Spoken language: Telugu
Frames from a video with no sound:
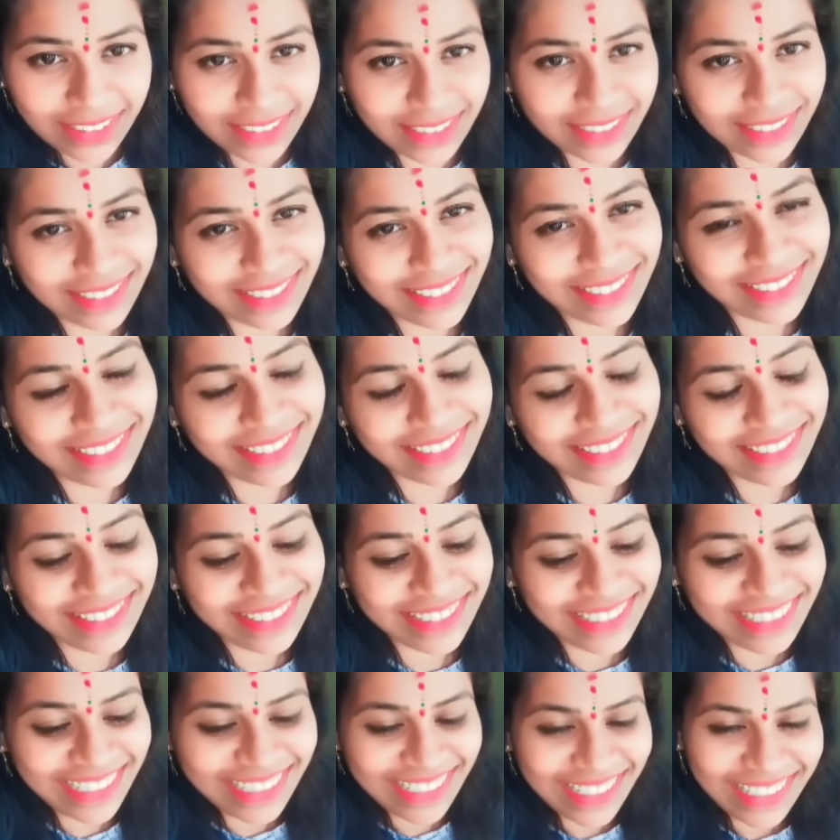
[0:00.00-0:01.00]
ఆ
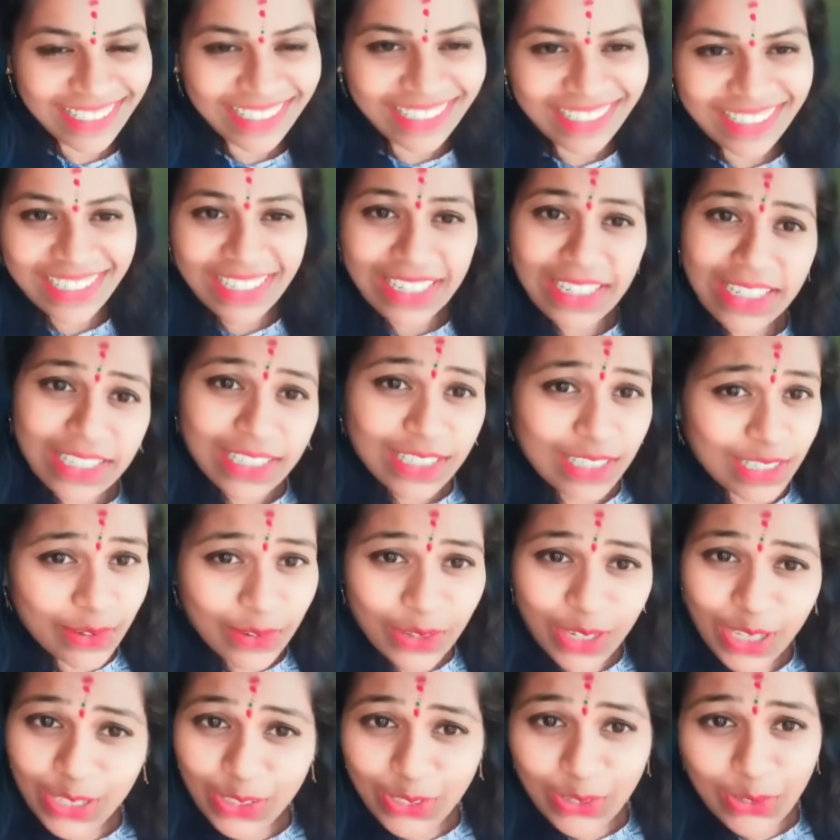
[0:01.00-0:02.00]
మంటకి నువ్వు
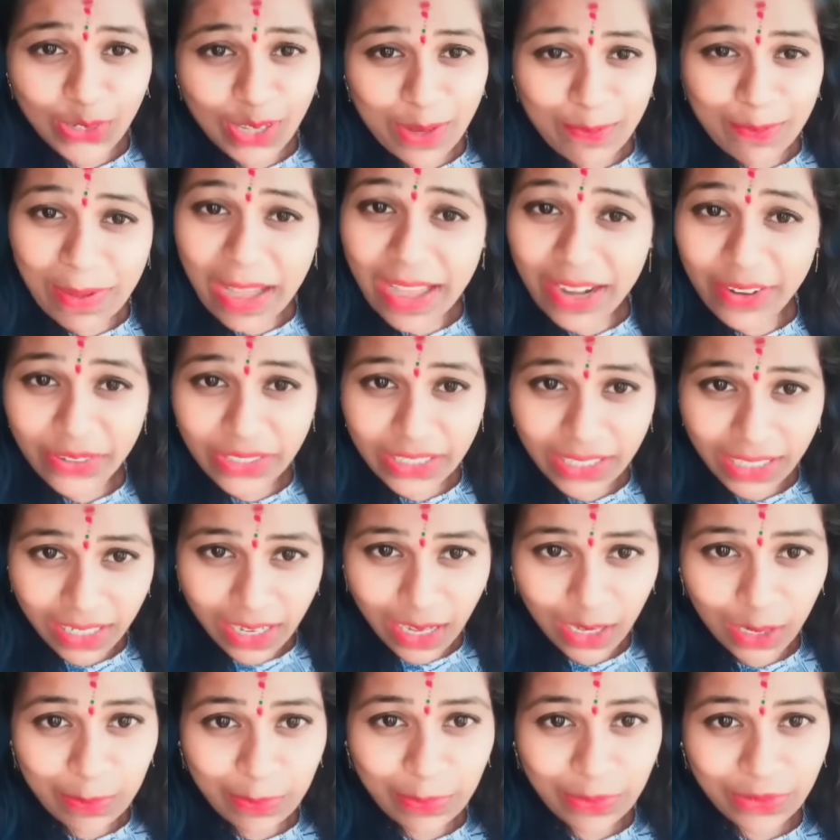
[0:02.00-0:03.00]
తట్టుకోలేక
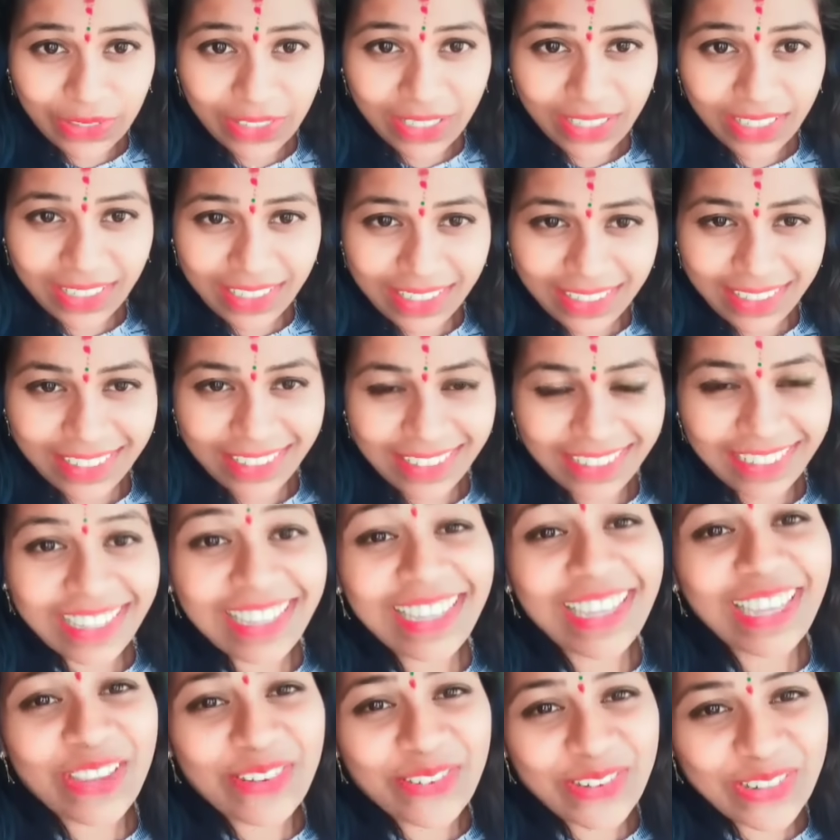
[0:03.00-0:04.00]
క్రింద
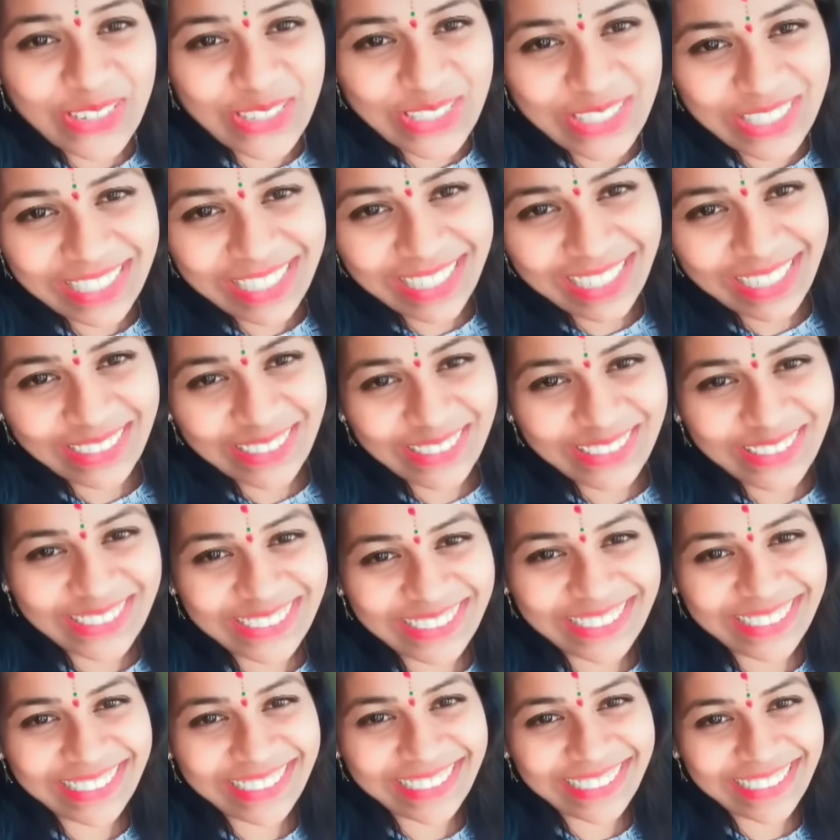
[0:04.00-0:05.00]
పడిపోతావు
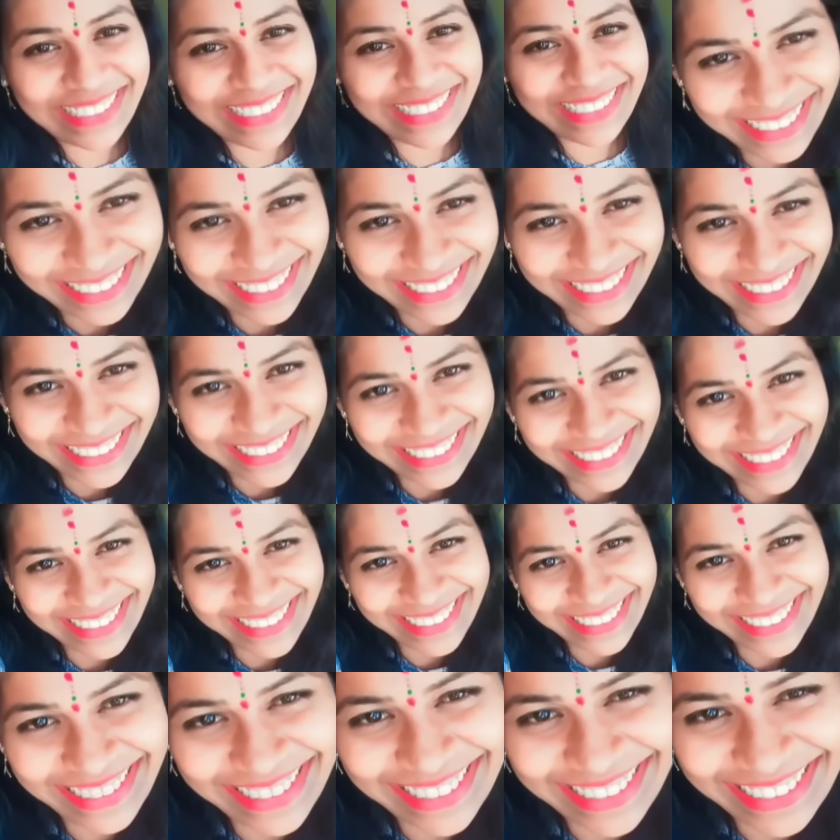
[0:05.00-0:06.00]
వద్దు అని చెప్తే
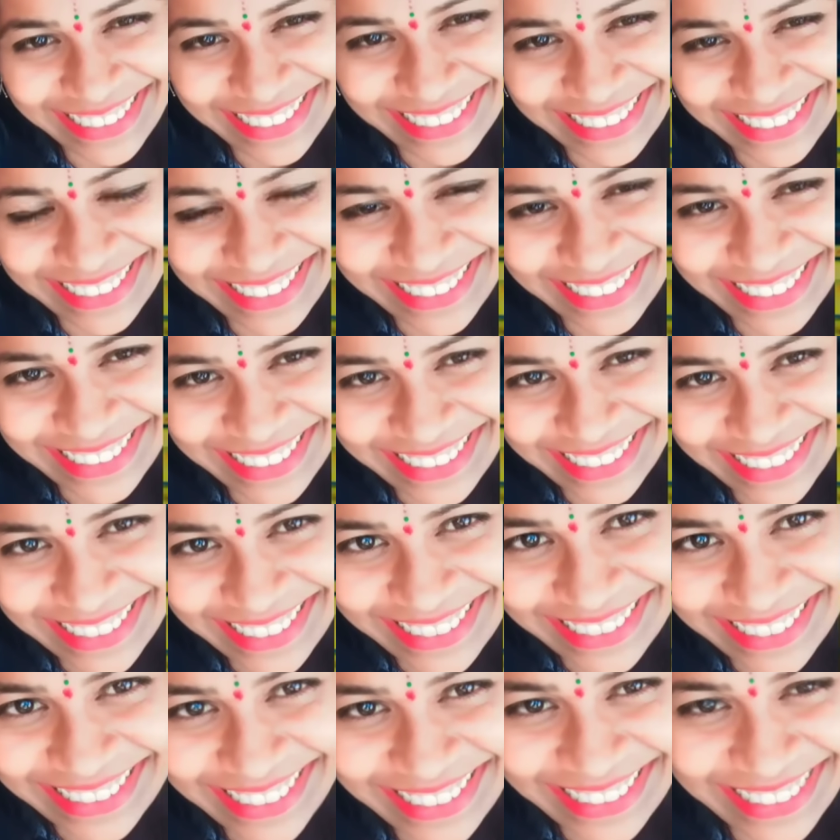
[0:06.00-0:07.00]
వినాలి కదా
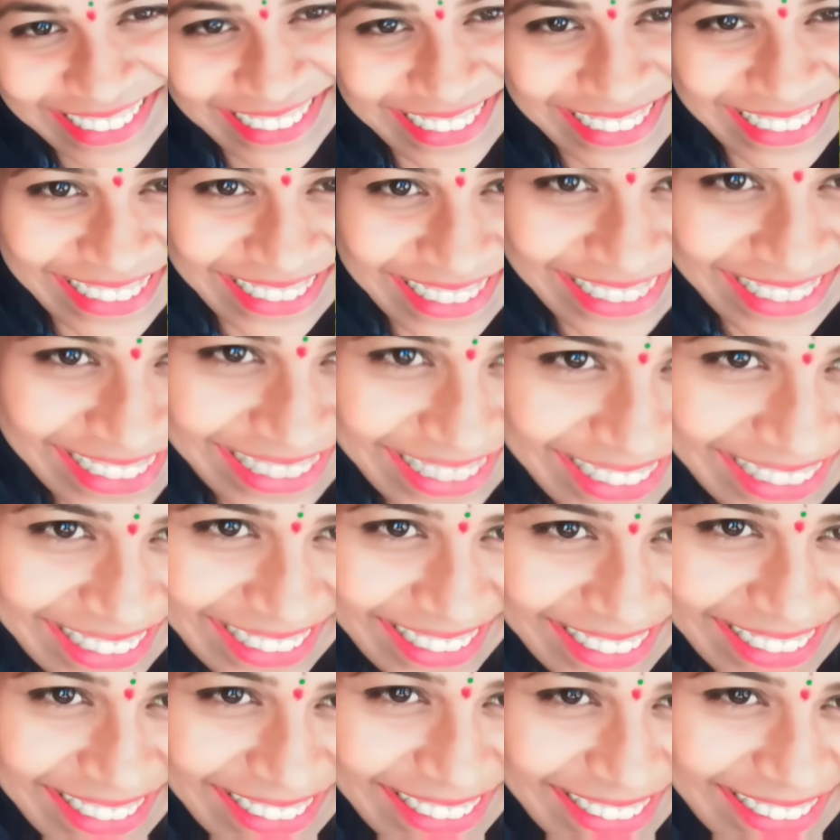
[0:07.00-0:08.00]
అనో
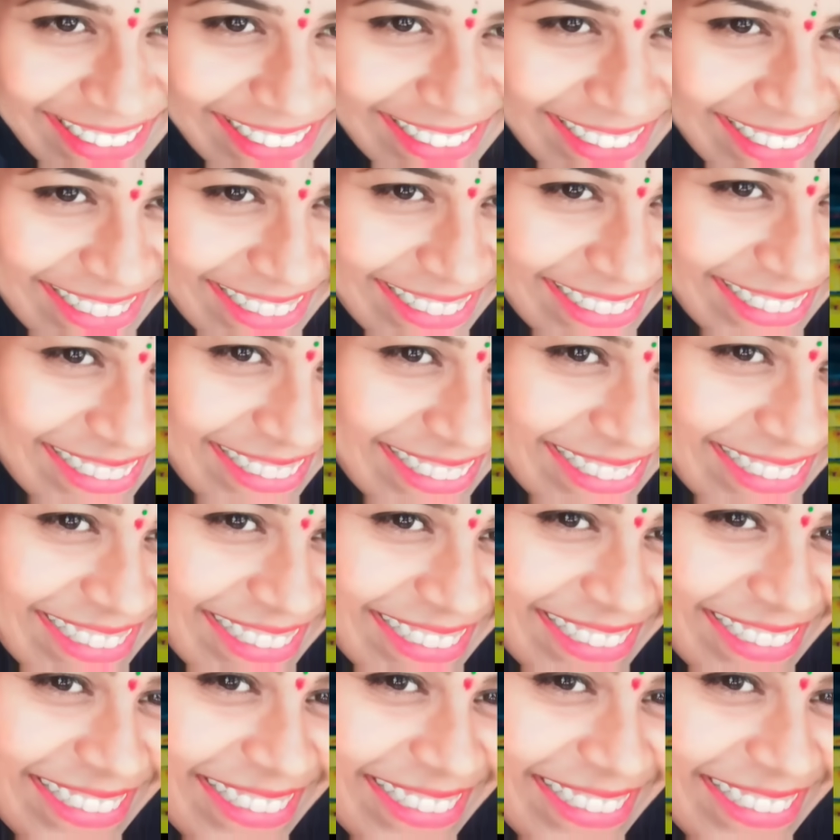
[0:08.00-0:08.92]
మొండిగా పట్టుకుంటే